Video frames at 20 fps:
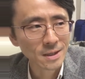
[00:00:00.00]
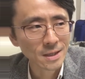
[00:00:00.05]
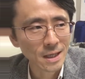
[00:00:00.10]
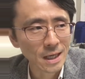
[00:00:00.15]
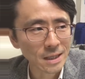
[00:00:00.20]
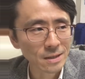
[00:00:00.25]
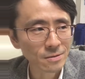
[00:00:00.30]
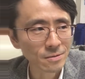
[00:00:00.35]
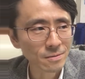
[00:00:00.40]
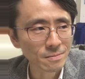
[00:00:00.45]

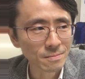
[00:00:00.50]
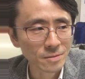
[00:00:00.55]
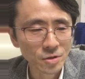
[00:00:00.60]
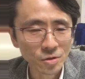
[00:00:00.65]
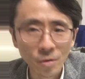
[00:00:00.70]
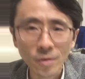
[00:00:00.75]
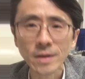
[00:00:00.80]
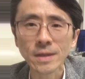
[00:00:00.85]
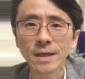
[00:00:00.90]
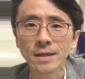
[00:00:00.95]
あの
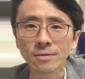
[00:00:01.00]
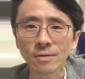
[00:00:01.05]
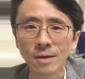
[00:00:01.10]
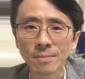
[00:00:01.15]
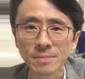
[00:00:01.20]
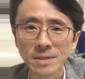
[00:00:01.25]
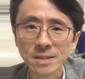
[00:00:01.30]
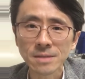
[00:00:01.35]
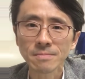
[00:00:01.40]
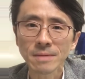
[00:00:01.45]
トイレとか
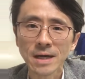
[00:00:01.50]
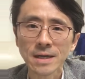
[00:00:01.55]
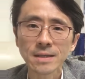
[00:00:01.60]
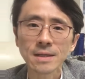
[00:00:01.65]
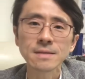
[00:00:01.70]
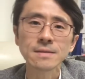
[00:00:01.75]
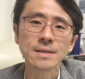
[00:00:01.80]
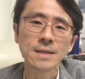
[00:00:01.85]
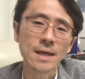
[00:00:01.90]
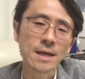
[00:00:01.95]
水回りで
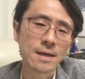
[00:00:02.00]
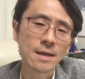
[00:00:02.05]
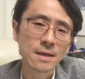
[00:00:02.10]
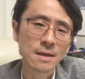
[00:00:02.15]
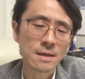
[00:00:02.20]
すね